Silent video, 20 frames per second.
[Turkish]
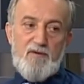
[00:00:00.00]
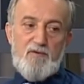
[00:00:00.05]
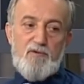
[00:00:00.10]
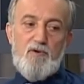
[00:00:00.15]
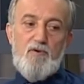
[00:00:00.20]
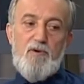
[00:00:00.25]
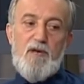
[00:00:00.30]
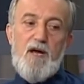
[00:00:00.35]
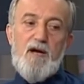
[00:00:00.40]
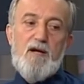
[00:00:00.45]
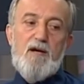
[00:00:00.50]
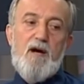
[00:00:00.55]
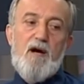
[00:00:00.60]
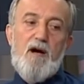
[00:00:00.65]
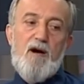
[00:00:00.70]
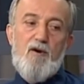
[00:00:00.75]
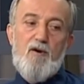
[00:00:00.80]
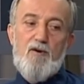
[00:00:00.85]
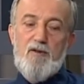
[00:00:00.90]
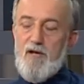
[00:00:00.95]

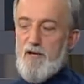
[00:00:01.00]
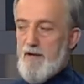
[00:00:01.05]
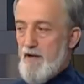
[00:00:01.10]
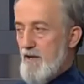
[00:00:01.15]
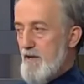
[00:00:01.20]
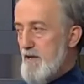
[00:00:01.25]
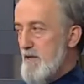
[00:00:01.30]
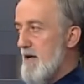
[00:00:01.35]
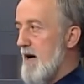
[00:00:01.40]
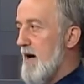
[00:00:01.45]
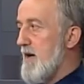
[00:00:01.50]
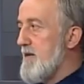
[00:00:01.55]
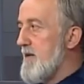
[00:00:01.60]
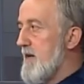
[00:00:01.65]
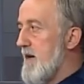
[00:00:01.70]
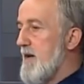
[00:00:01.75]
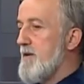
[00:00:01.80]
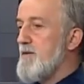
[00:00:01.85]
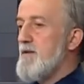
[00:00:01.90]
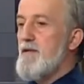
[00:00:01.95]
Tuleka olarak yani
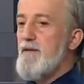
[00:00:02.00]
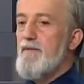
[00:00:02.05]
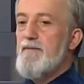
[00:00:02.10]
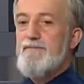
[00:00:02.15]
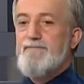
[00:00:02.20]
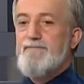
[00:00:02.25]
hadi